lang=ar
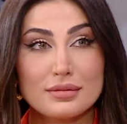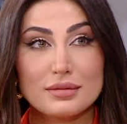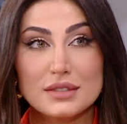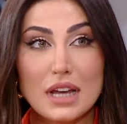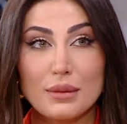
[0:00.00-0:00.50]

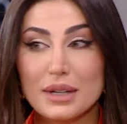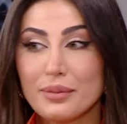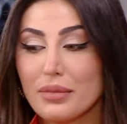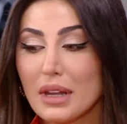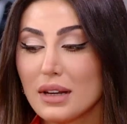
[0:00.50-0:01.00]
صعبه
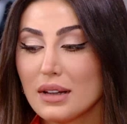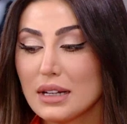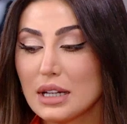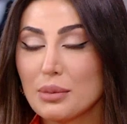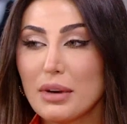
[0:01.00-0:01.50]

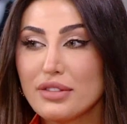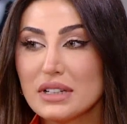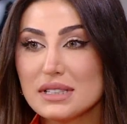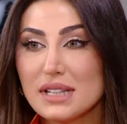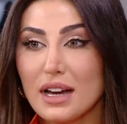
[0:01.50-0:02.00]
آه، ما في
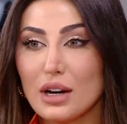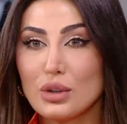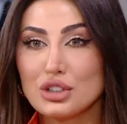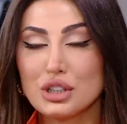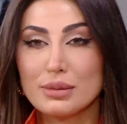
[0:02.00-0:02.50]
نصيحه
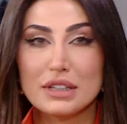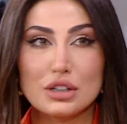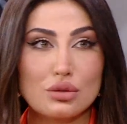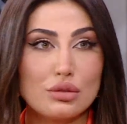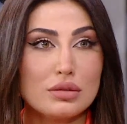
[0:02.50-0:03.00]
اول شيء بدها
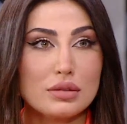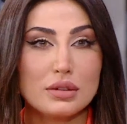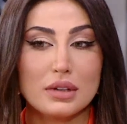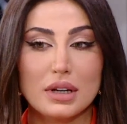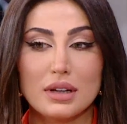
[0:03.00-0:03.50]

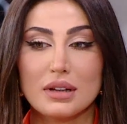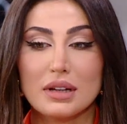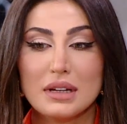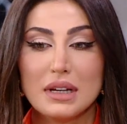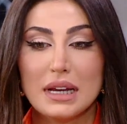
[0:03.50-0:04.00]
تكون آه،
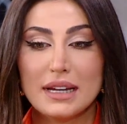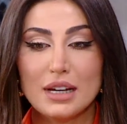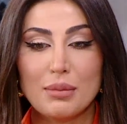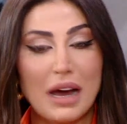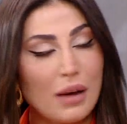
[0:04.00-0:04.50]
هي
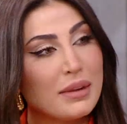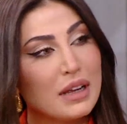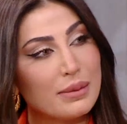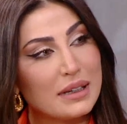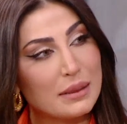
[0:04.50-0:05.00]
مآمنة
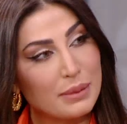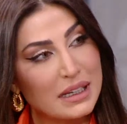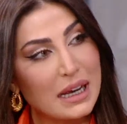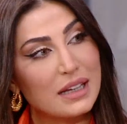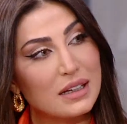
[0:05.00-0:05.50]

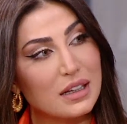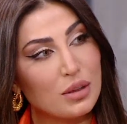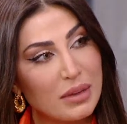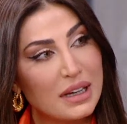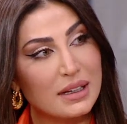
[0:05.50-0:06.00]
بهي
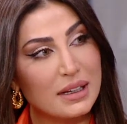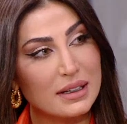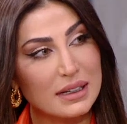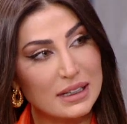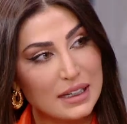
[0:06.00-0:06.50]

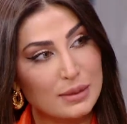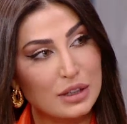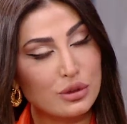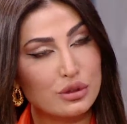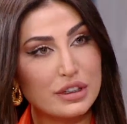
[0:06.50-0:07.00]
المهنة اللي هي بدها
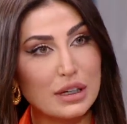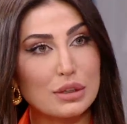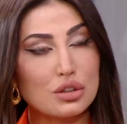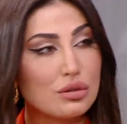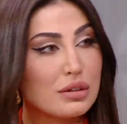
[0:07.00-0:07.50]
تفوت هي
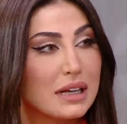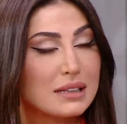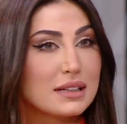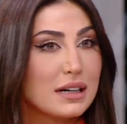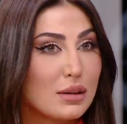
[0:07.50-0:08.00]
حابة
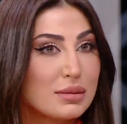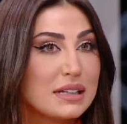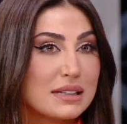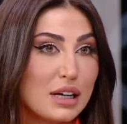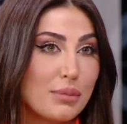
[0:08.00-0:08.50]
التمثيل بدها
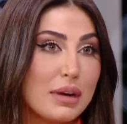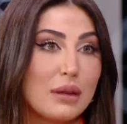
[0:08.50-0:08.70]
تحبها ايه؟